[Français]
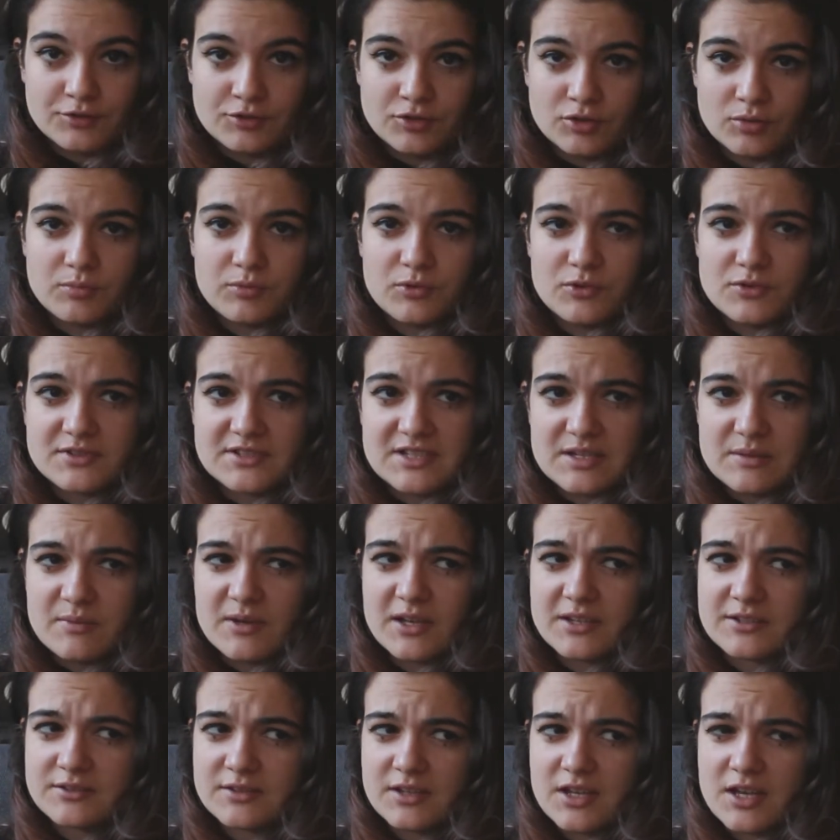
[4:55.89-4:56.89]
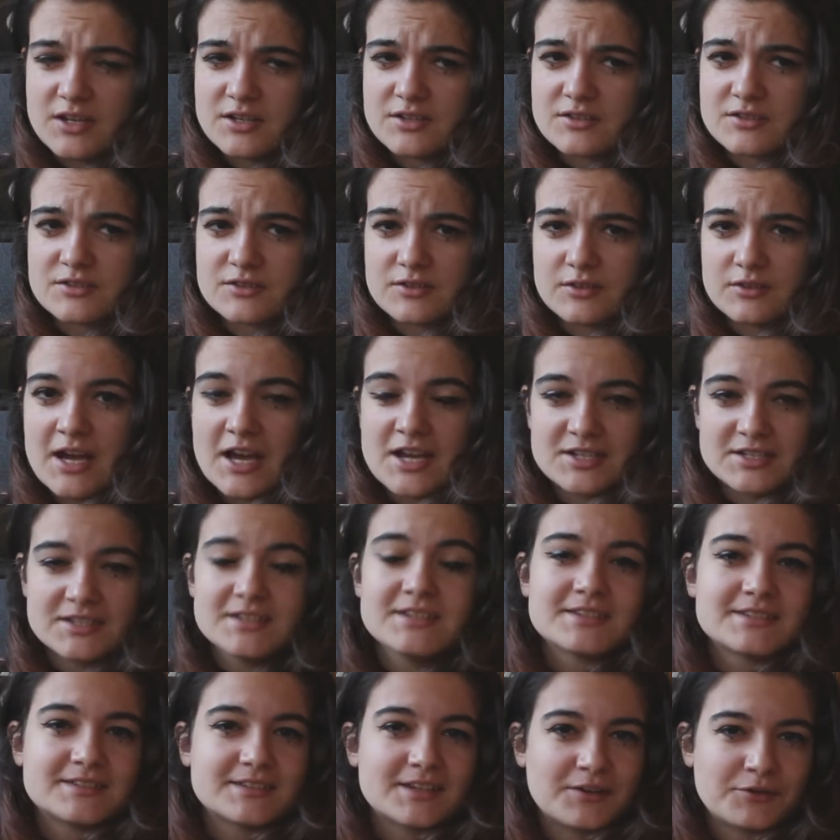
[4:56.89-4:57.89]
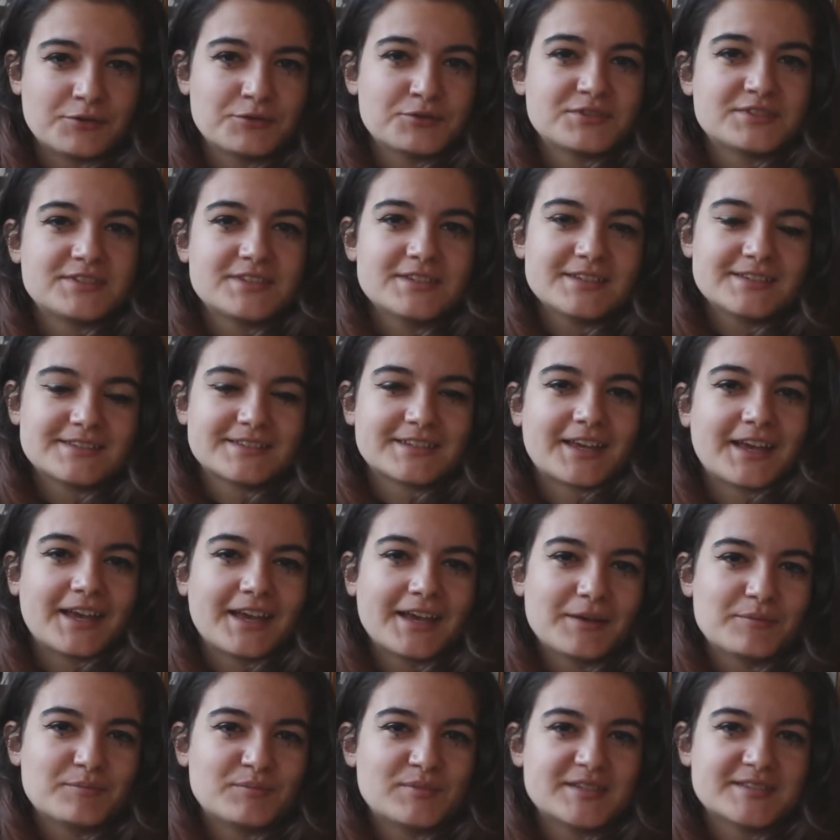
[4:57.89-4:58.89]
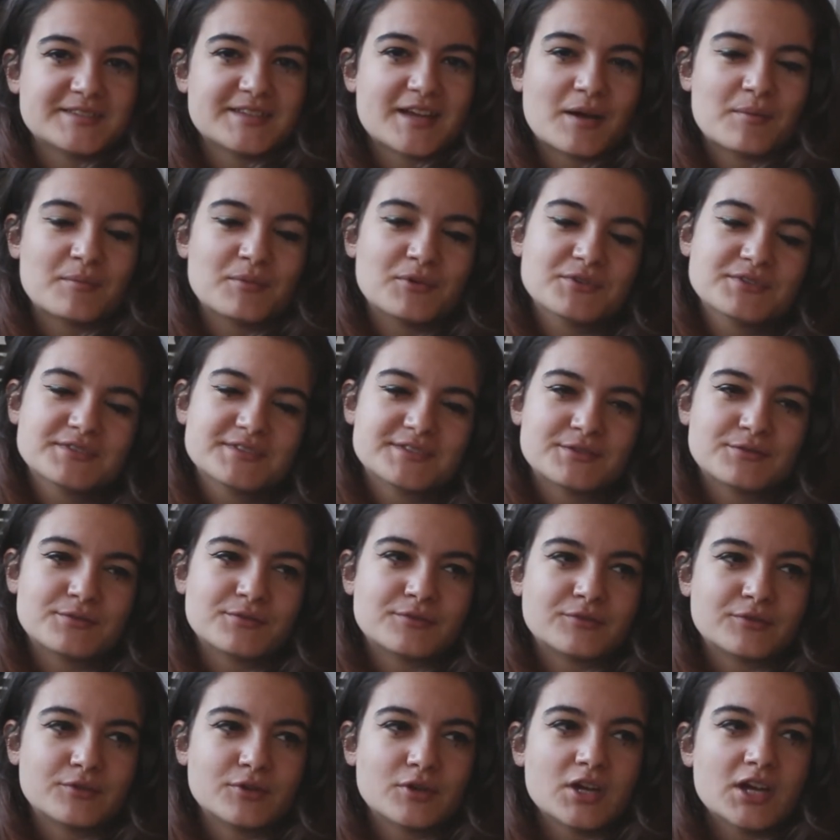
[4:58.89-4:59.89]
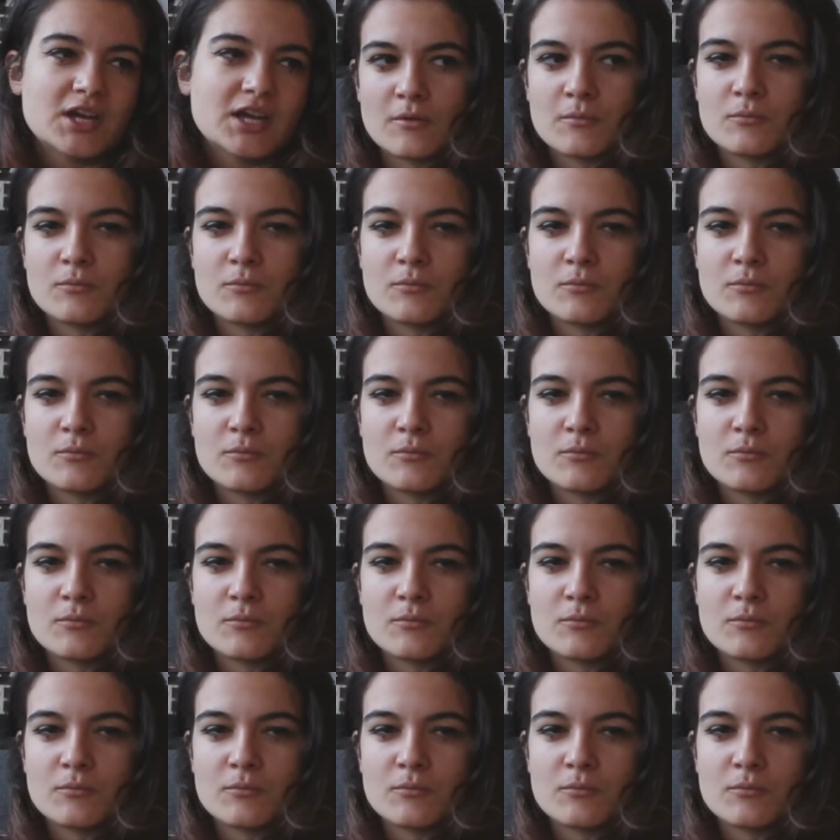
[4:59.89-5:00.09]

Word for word: De plus, les personnages agissent aussi très bizarrement si on veut.